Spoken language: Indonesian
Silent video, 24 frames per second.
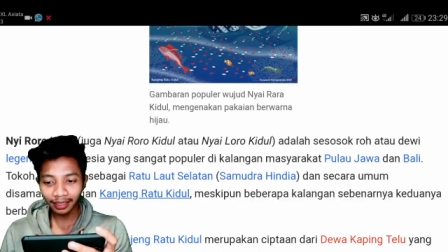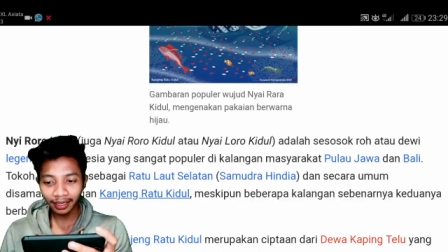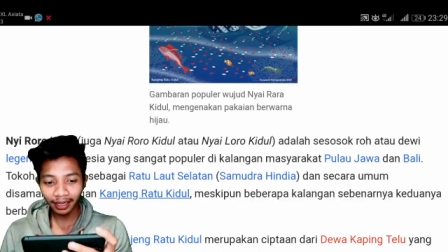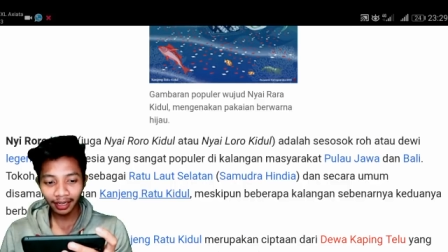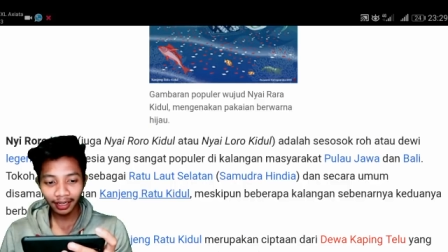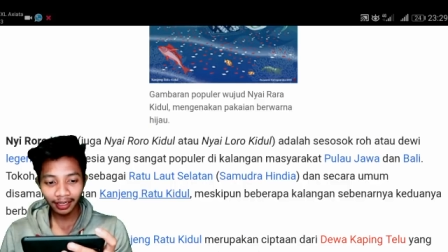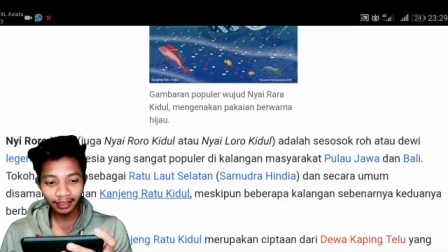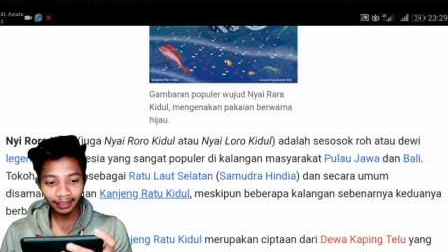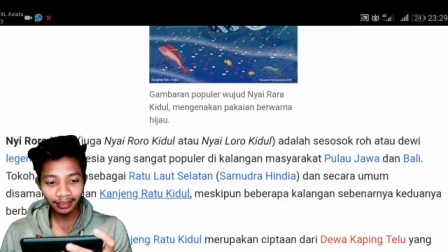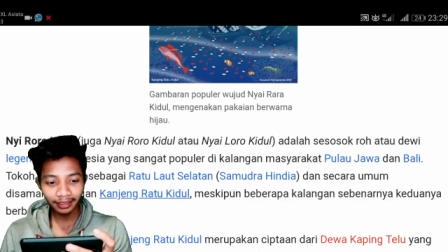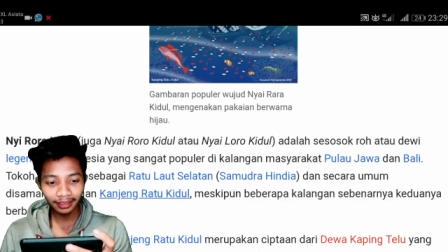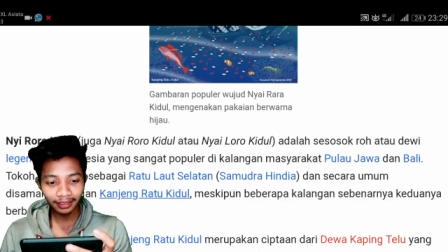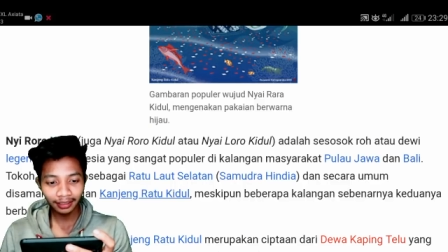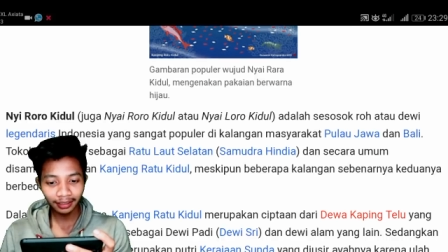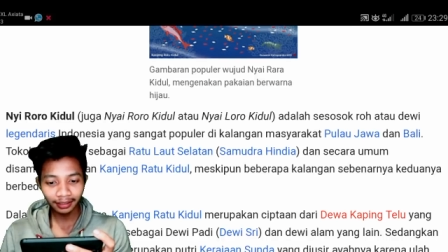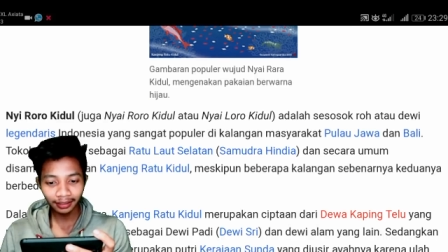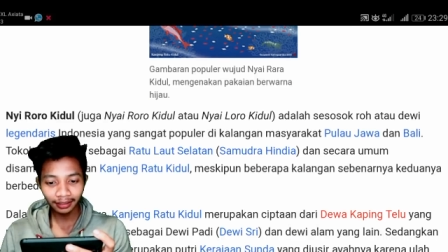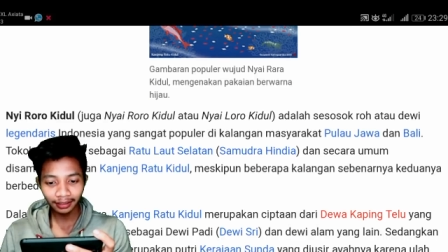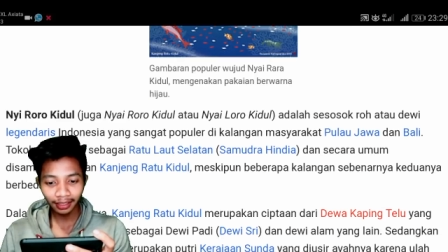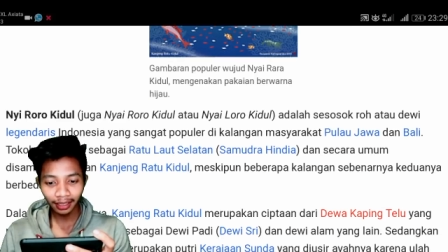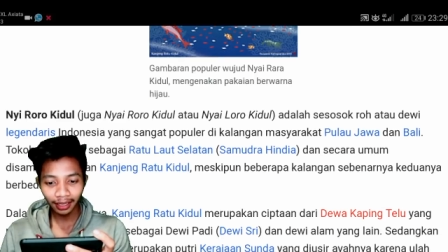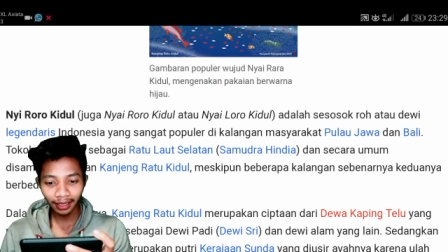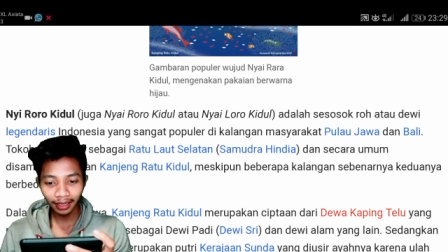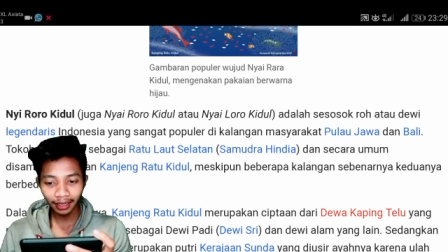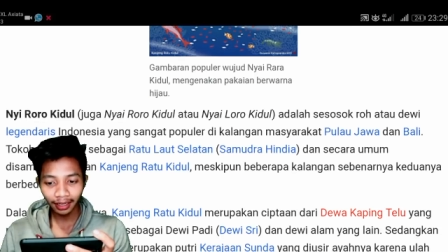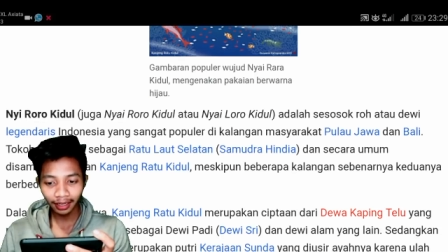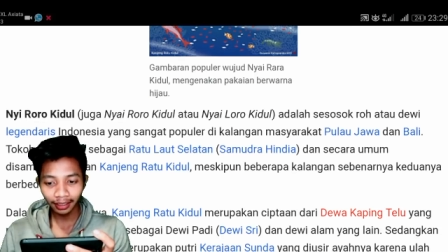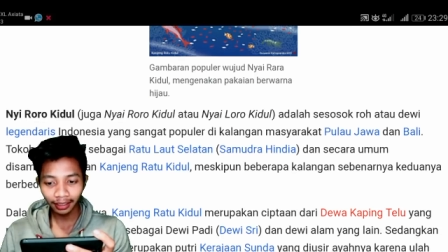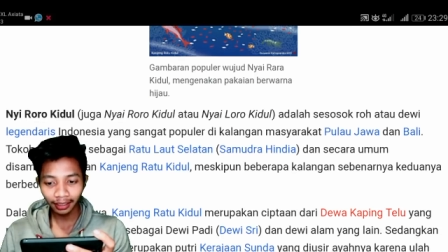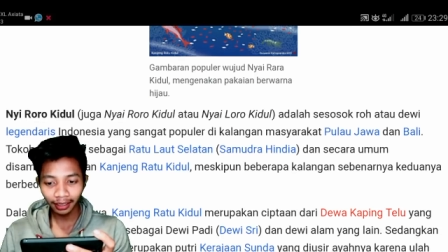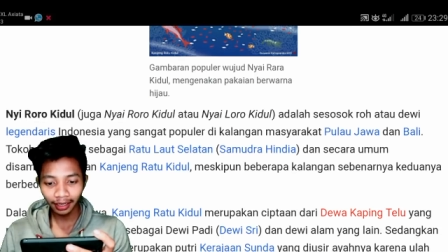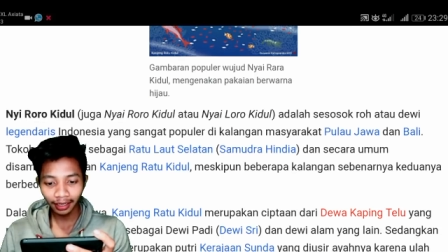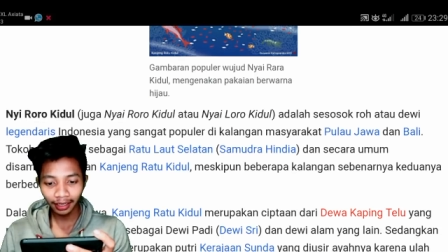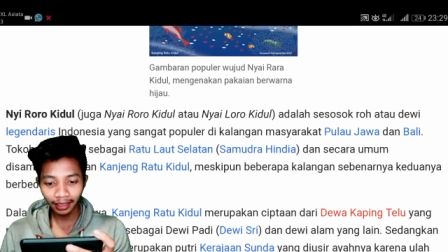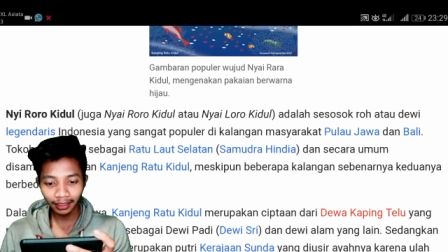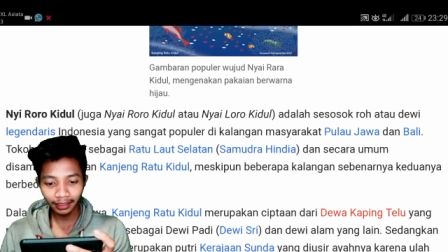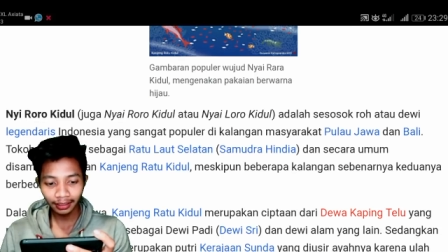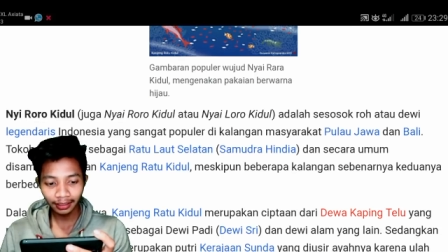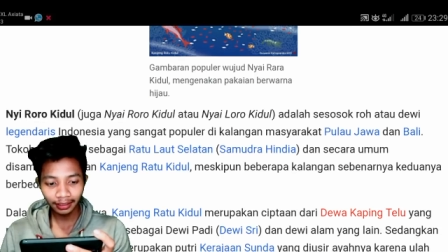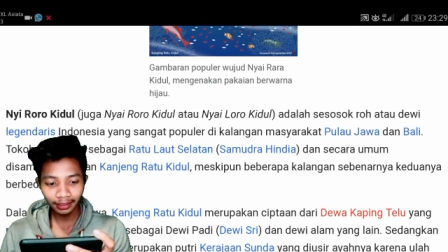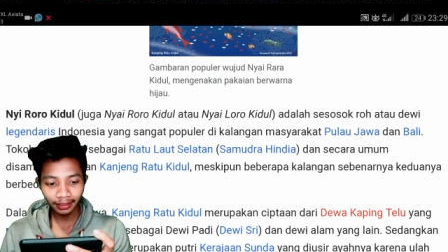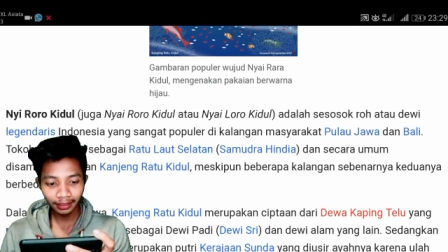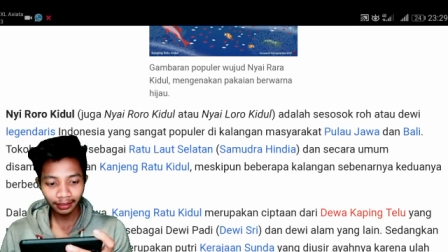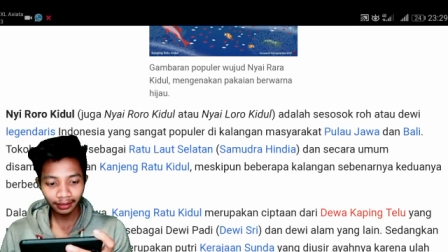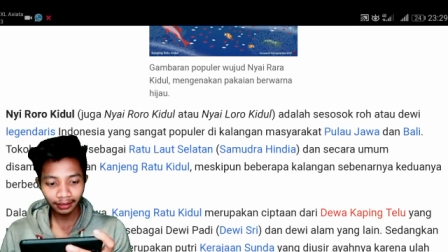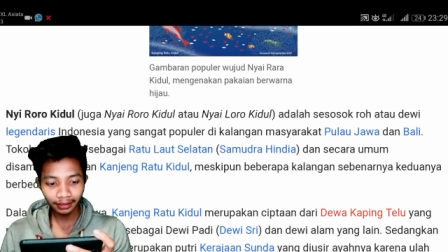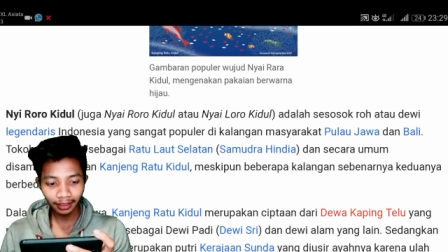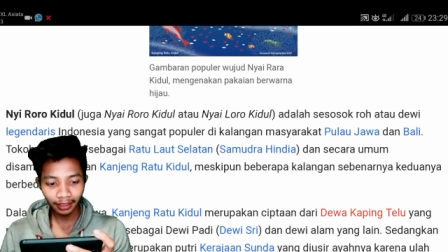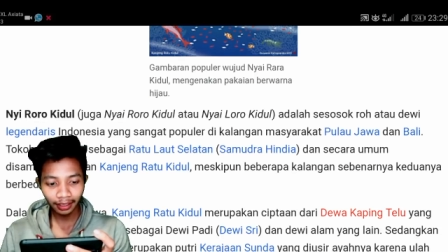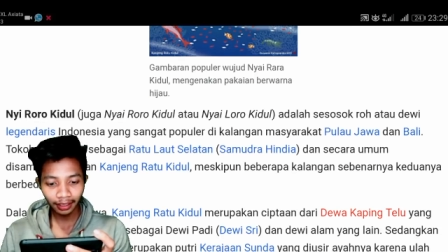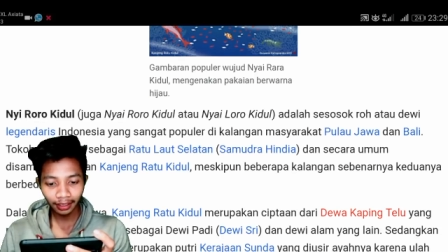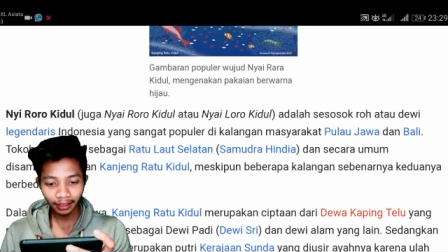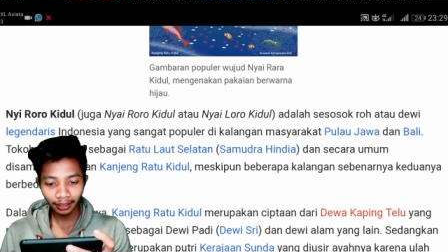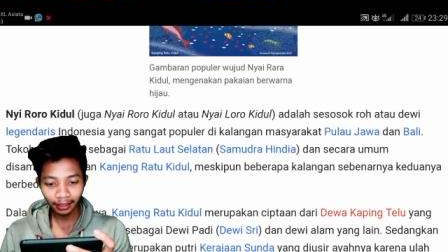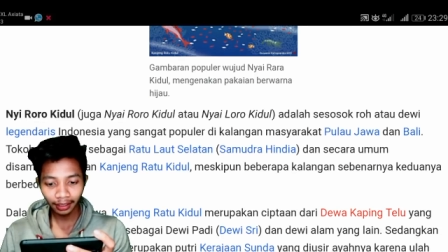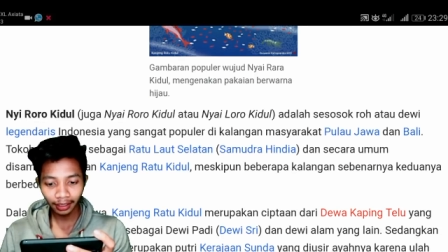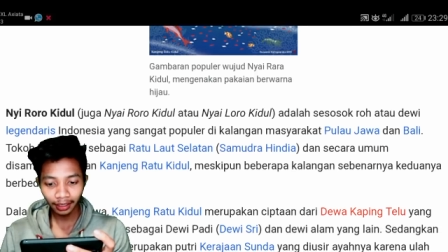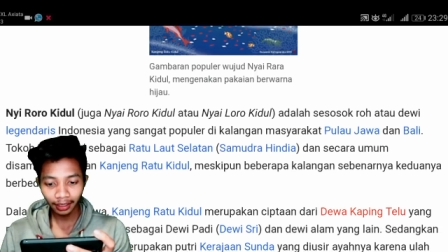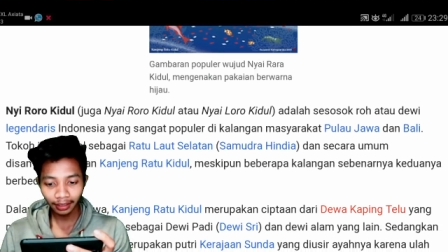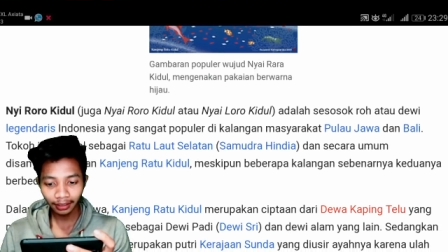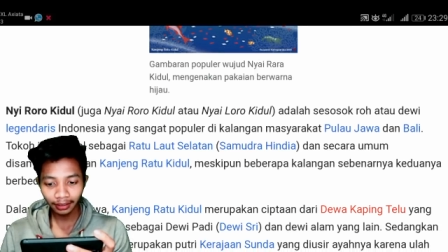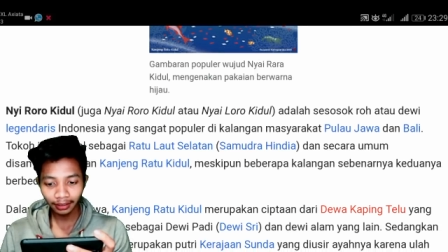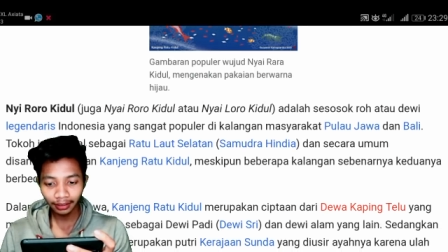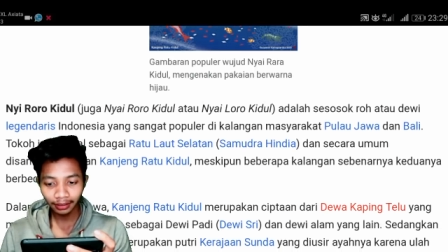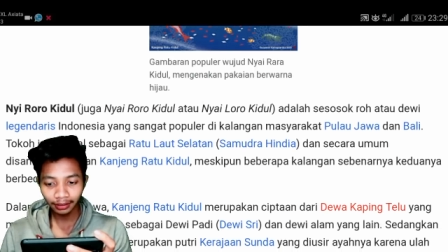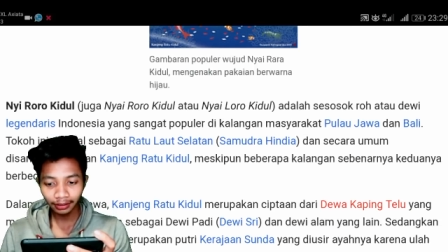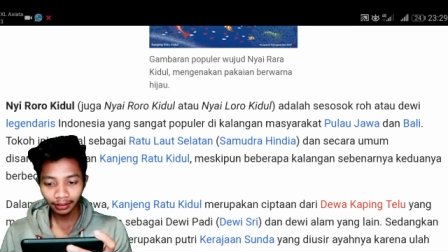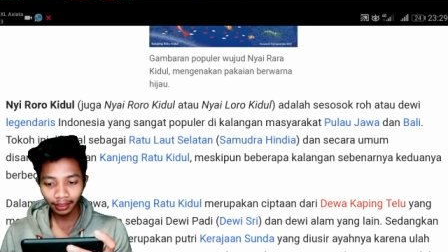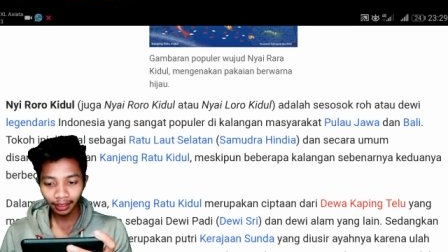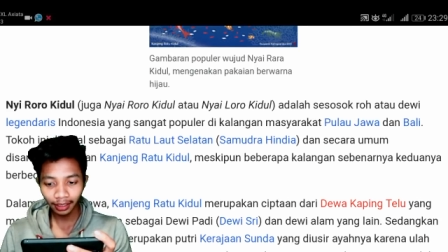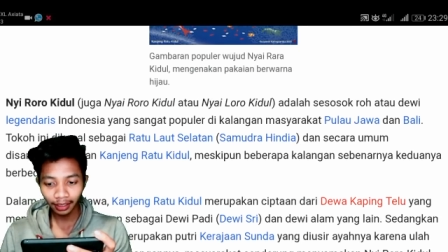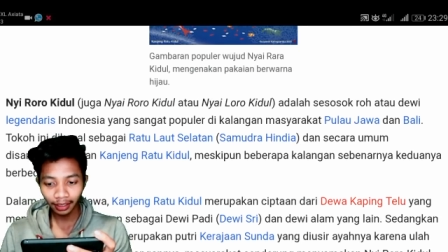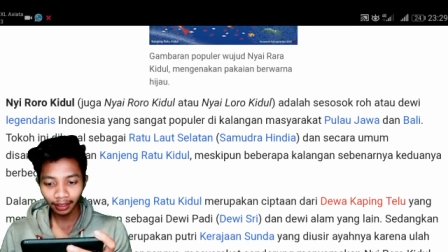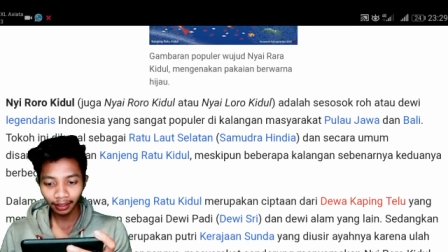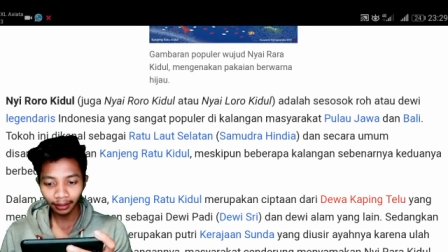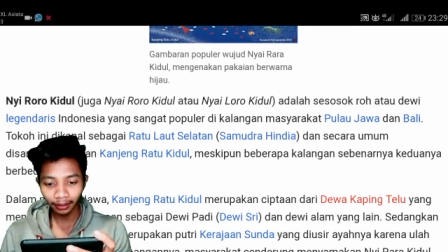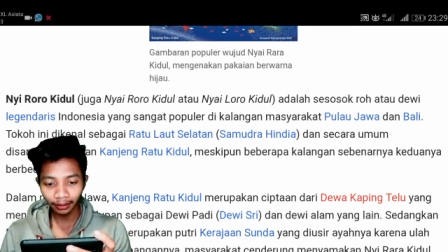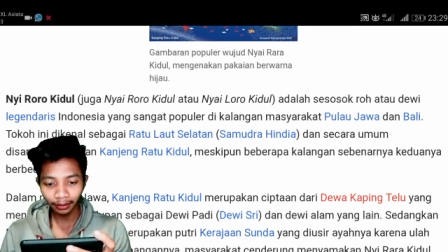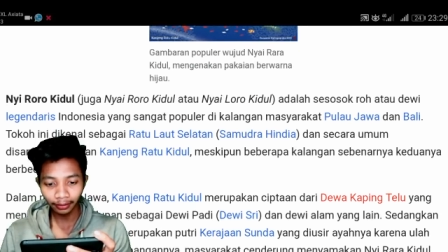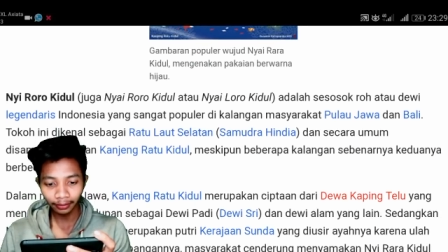kadita kadita kadita